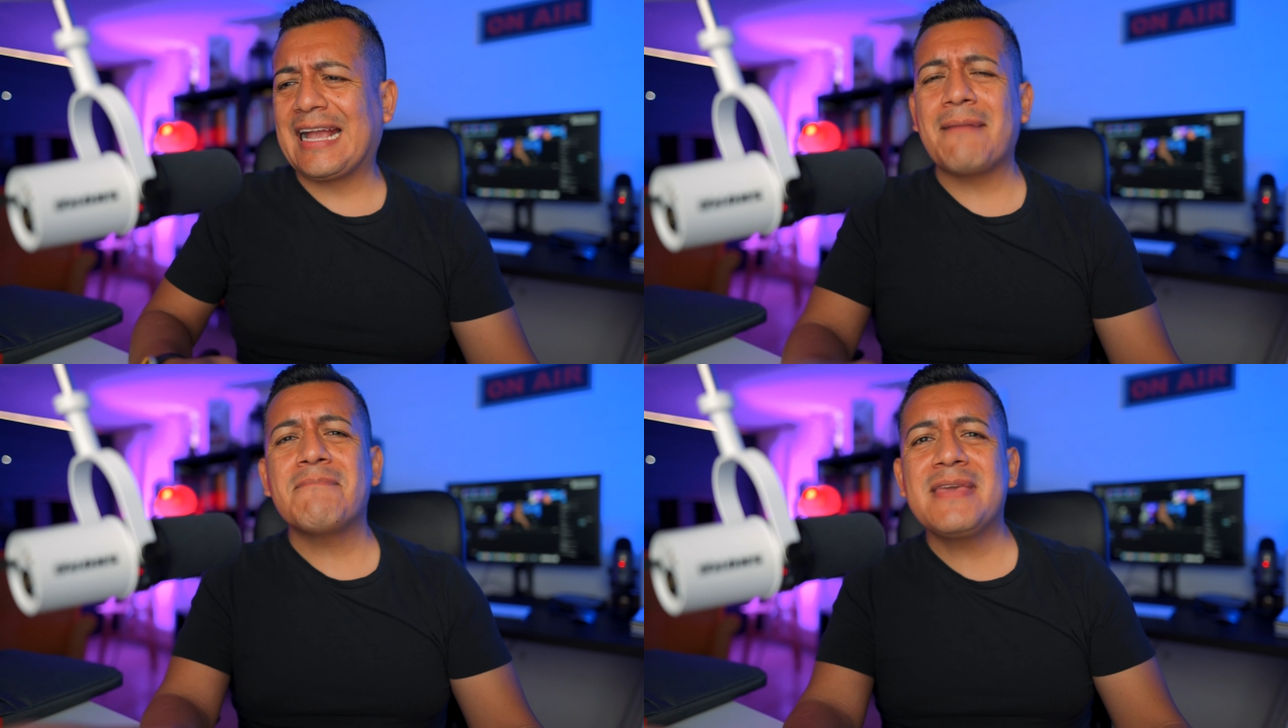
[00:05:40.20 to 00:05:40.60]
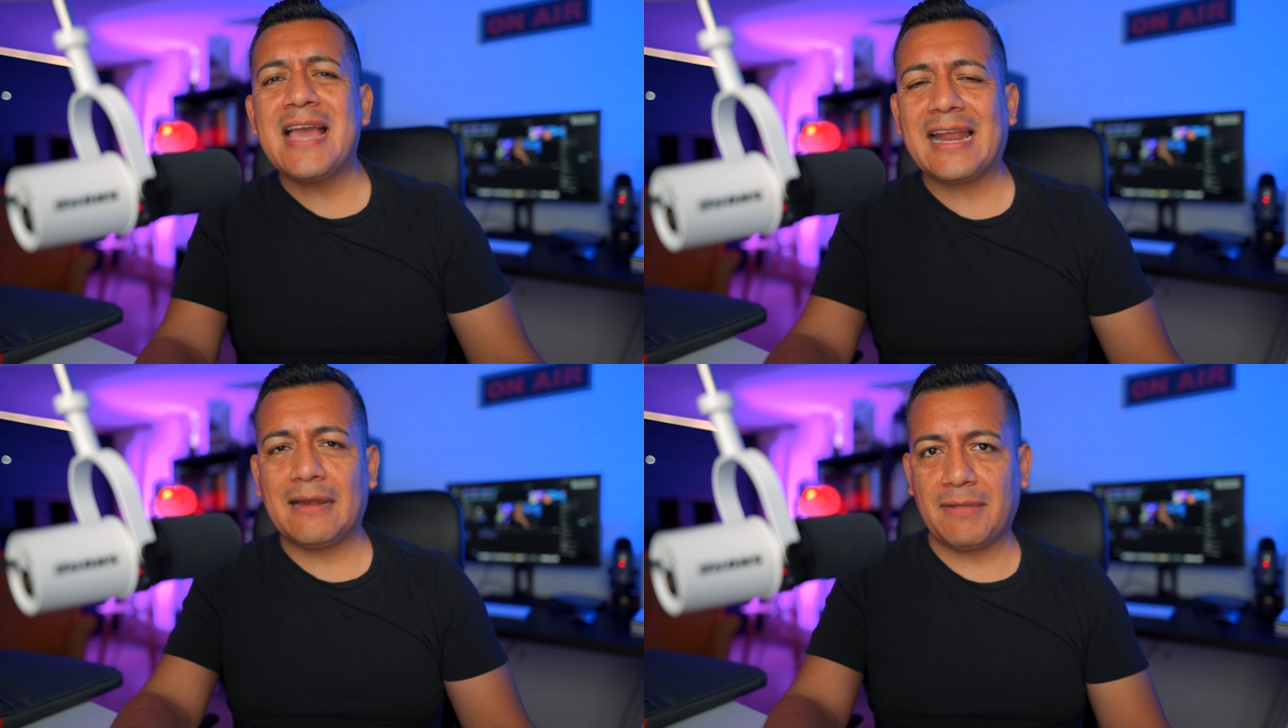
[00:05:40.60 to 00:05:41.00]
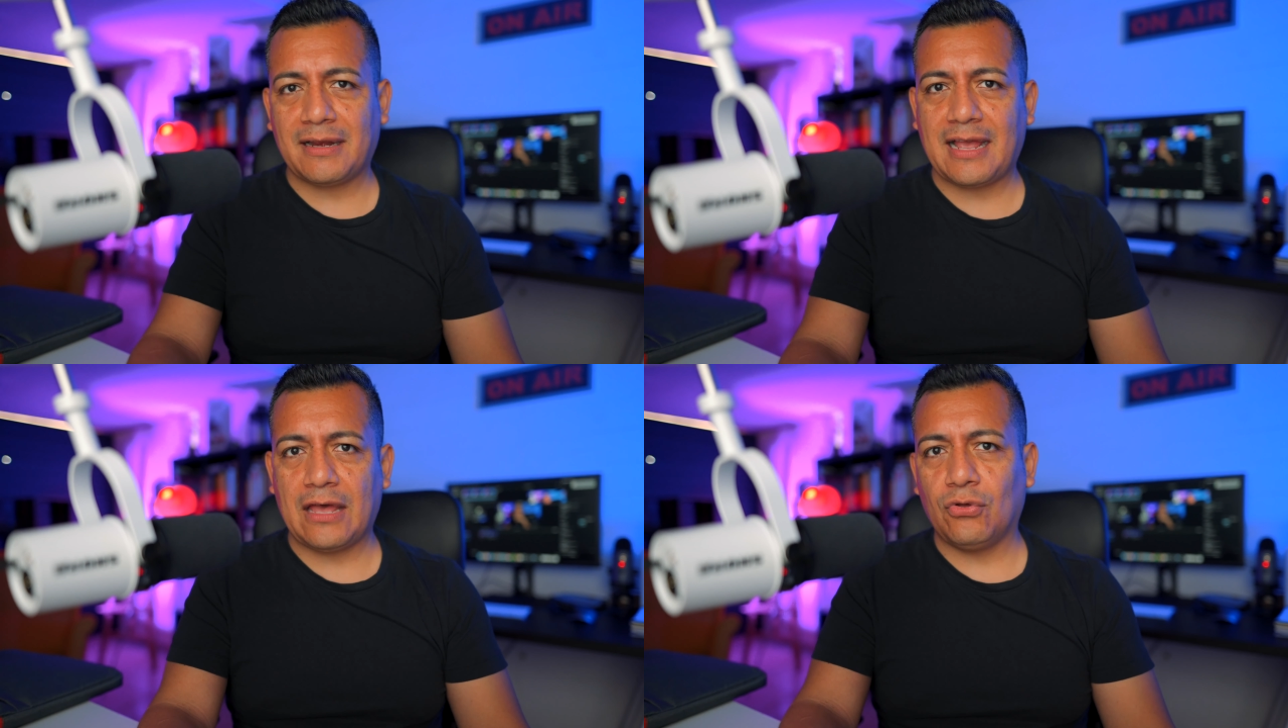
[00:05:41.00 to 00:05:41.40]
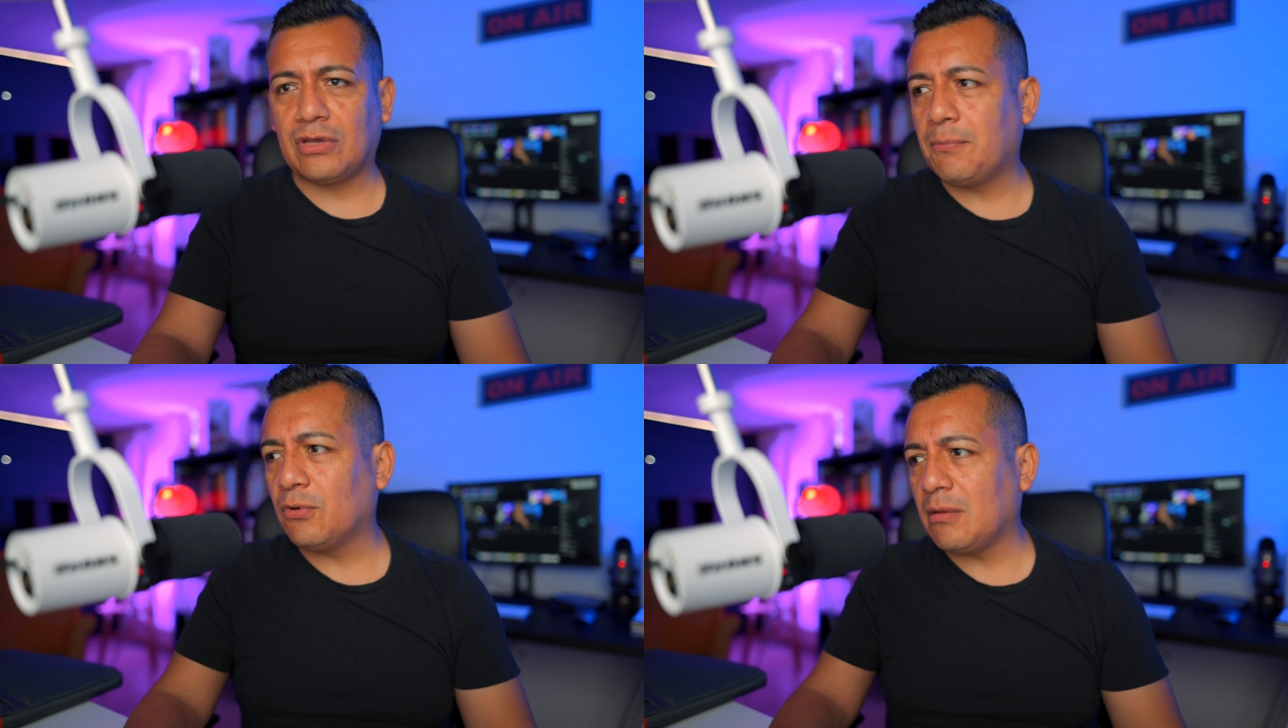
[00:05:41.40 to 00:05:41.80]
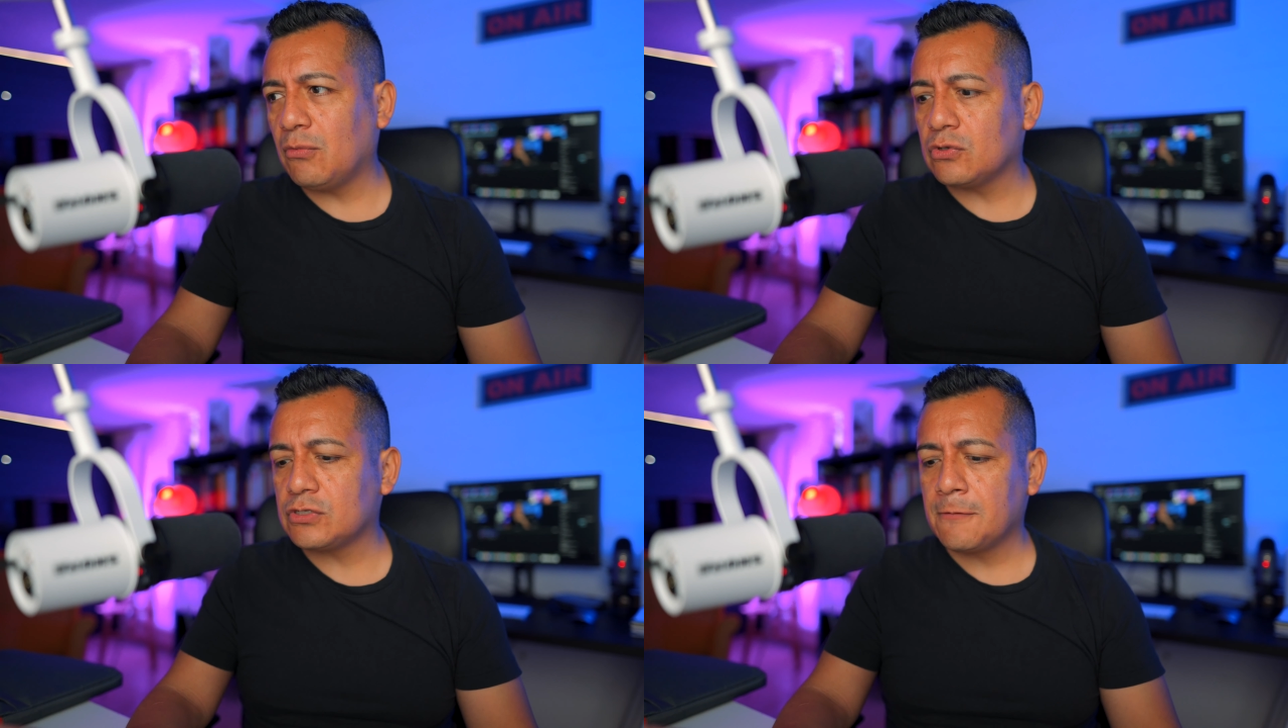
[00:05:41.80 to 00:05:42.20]
cambiar el mercado, que
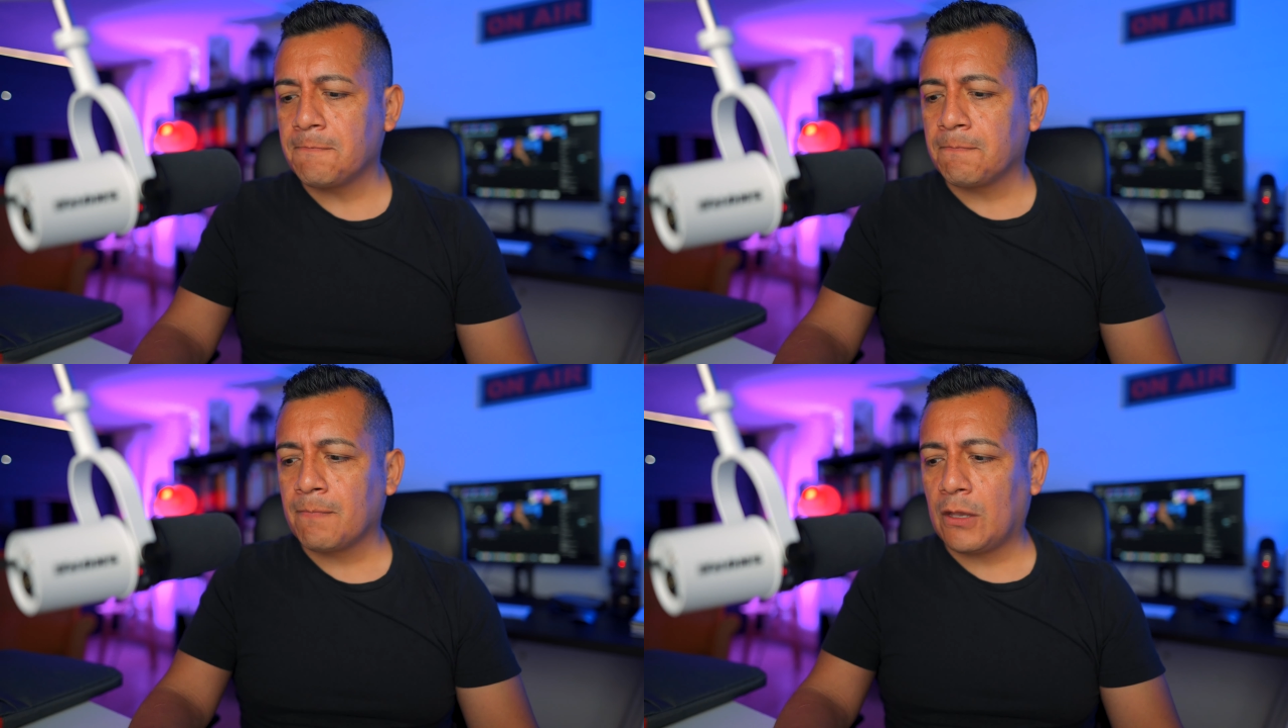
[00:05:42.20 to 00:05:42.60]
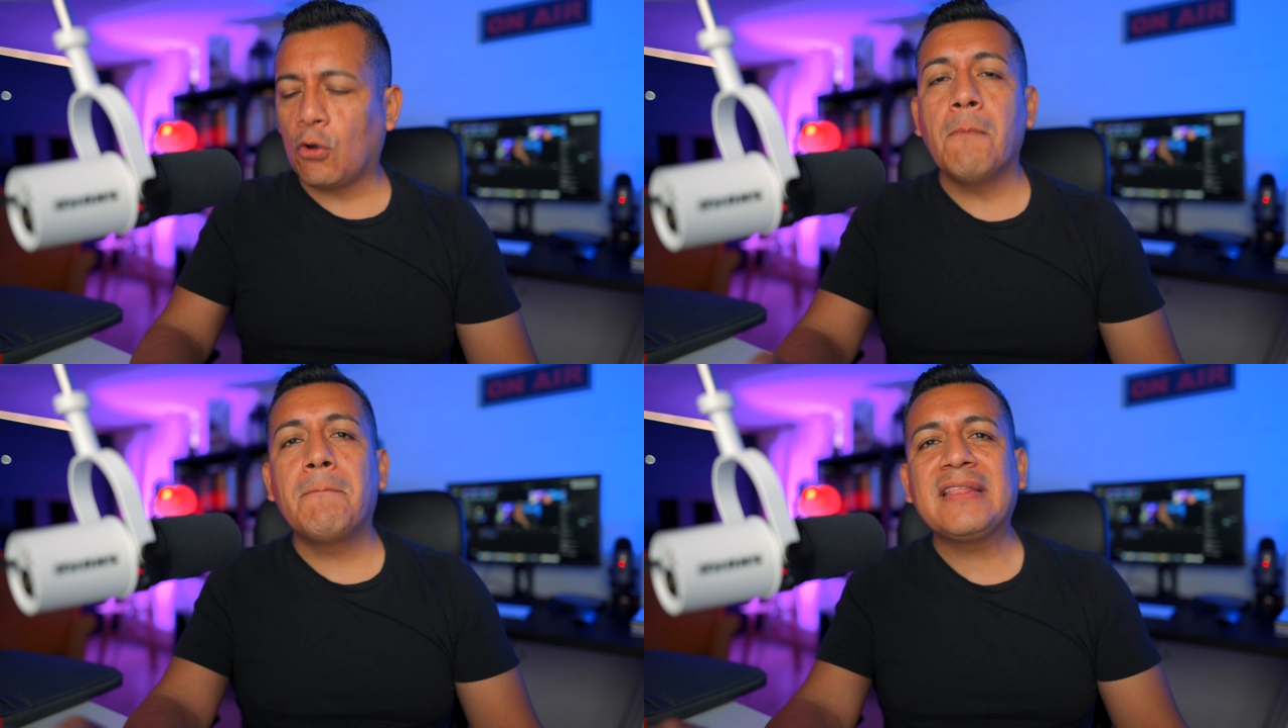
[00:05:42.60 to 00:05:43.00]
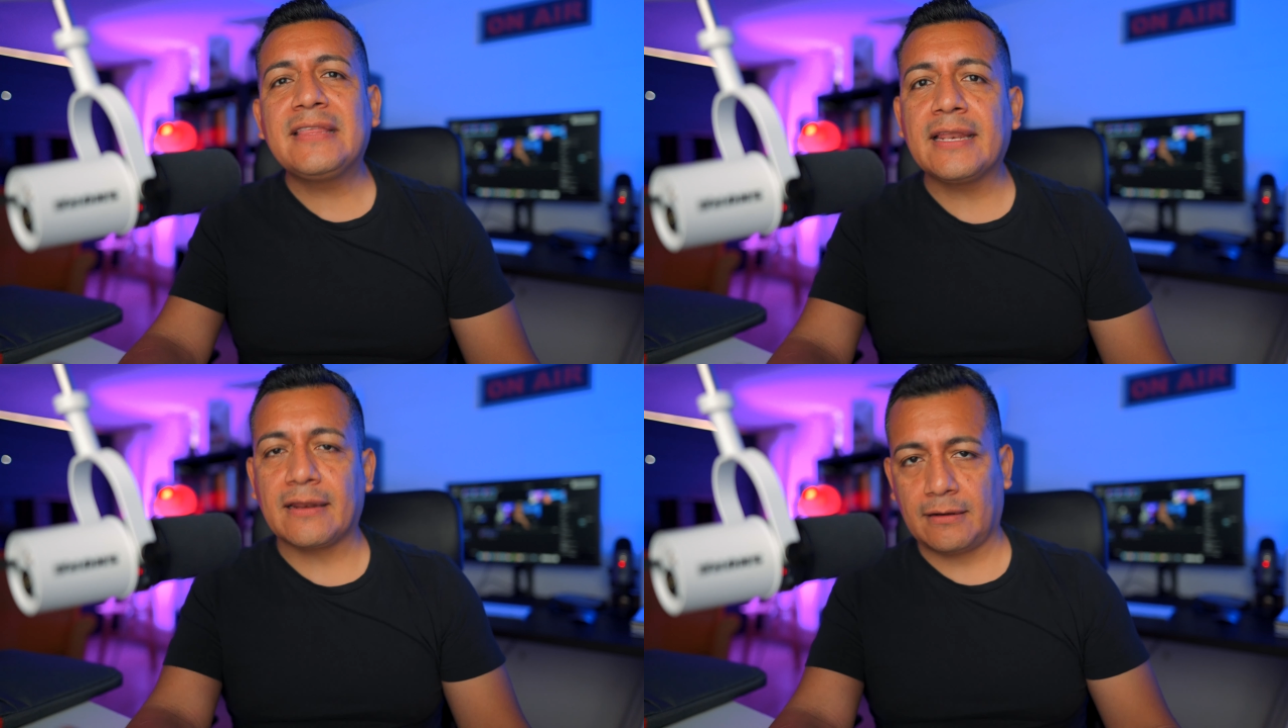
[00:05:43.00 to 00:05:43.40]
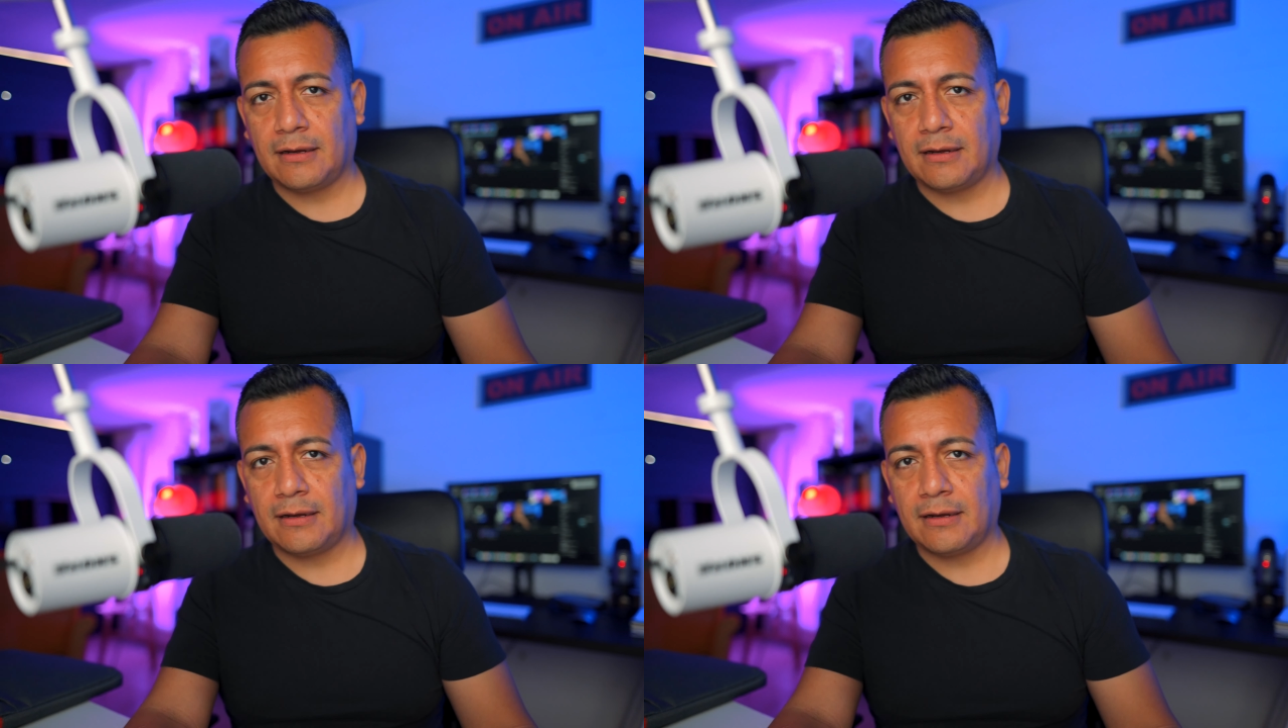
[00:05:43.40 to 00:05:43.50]
podemos competir